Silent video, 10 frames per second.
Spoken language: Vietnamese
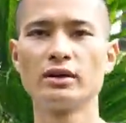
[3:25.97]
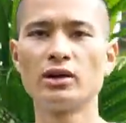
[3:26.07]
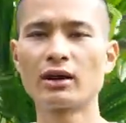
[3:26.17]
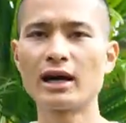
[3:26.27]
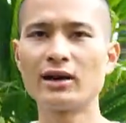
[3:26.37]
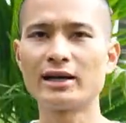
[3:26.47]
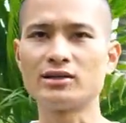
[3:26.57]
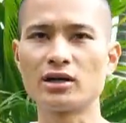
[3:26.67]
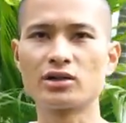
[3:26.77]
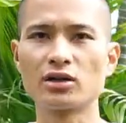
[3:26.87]
Điều này đã ảnh
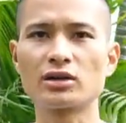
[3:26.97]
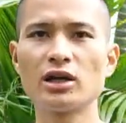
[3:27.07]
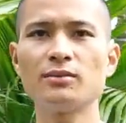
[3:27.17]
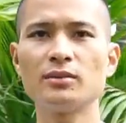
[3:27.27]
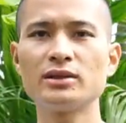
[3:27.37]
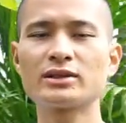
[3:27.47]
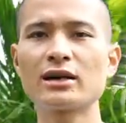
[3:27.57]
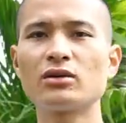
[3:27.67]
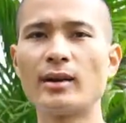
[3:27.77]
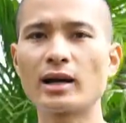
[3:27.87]
hưởng trực tiếp đến
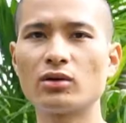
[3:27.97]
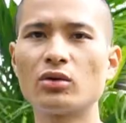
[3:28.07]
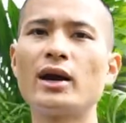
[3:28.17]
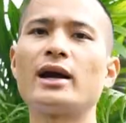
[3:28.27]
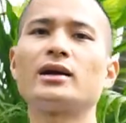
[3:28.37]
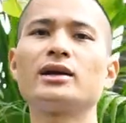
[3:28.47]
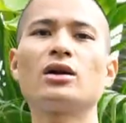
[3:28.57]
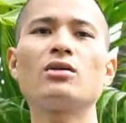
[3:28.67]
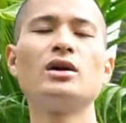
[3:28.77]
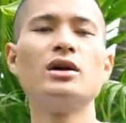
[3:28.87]
răng của bạn có khỏe hay
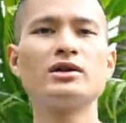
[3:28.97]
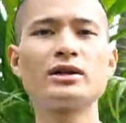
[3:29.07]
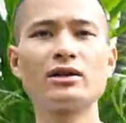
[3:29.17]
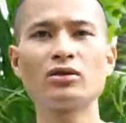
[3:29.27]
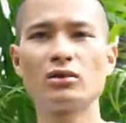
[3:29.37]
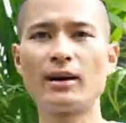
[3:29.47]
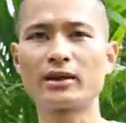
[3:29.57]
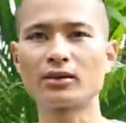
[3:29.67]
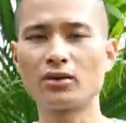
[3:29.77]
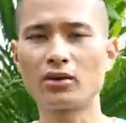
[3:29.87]
không, răng của
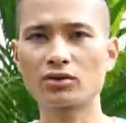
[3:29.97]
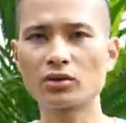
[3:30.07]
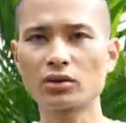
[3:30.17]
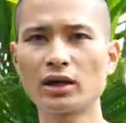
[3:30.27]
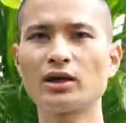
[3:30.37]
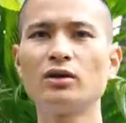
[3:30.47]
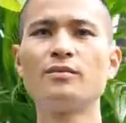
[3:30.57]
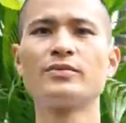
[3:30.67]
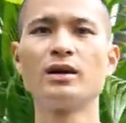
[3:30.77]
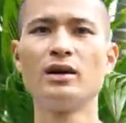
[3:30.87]
bạn có tốt hay không.
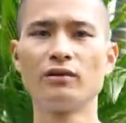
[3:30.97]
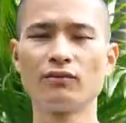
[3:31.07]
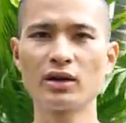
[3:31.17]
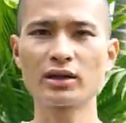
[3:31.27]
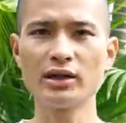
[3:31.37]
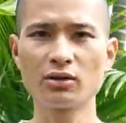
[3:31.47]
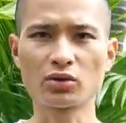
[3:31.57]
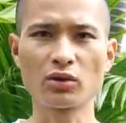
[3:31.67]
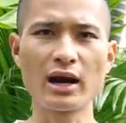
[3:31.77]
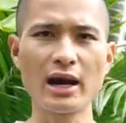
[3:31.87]
Vâng, cái điều
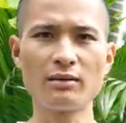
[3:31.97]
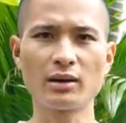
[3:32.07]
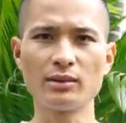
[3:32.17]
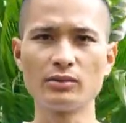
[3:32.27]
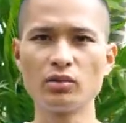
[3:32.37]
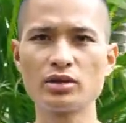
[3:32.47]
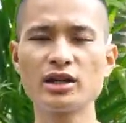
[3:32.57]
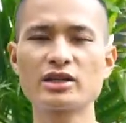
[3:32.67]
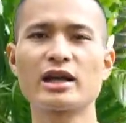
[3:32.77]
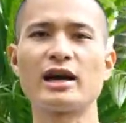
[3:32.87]
số 2 mà mình muốn
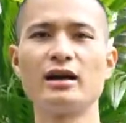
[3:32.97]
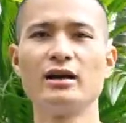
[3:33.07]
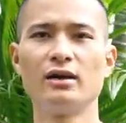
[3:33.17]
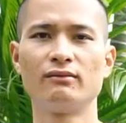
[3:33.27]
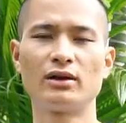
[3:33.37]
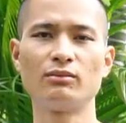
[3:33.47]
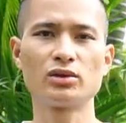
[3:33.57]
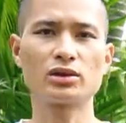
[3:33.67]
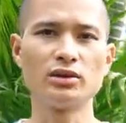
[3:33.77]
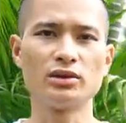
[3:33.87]
chia sẻ và
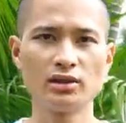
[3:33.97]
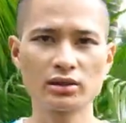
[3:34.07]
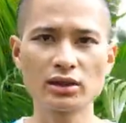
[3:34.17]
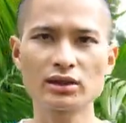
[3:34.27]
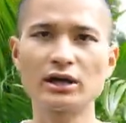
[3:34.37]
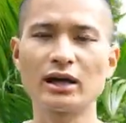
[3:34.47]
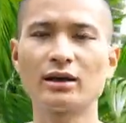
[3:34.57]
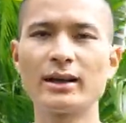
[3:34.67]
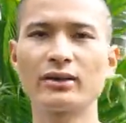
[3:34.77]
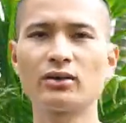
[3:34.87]
muốn gửi đến tất cả
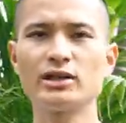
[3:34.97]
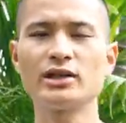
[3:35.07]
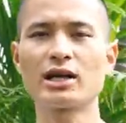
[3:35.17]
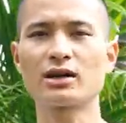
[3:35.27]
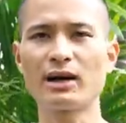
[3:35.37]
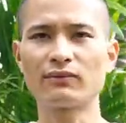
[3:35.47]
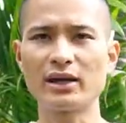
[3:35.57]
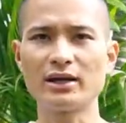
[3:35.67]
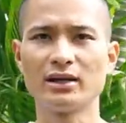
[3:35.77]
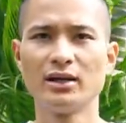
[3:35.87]
các bạn đó chính là các bạn
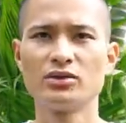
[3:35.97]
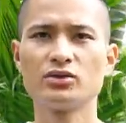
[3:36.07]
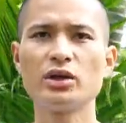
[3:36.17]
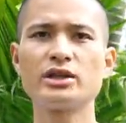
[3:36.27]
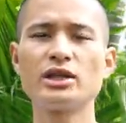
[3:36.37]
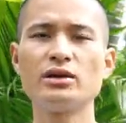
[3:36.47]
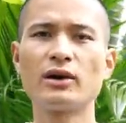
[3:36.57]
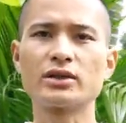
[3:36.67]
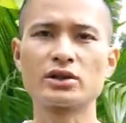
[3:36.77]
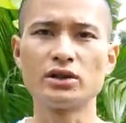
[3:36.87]
phải duy trì
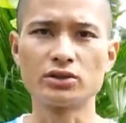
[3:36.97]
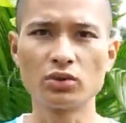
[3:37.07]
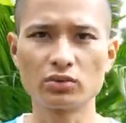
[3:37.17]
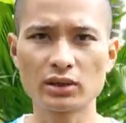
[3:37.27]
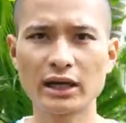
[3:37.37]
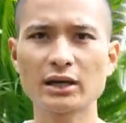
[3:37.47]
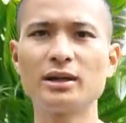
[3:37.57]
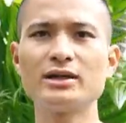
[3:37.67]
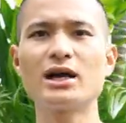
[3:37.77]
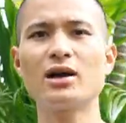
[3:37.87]
và sử dụng
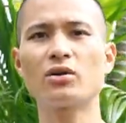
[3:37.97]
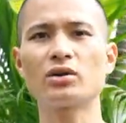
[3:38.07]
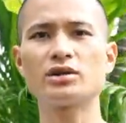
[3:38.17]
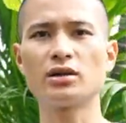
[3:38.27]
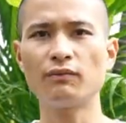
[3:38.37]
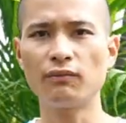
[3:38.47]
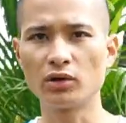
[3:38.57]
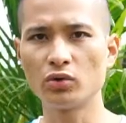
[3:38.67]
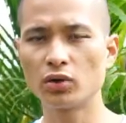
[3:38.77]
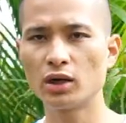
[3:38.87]
kem đánh răng có chứa
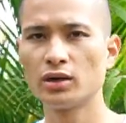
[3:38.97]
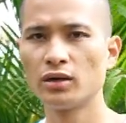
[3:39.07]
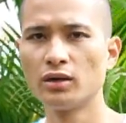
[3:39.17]
fluor.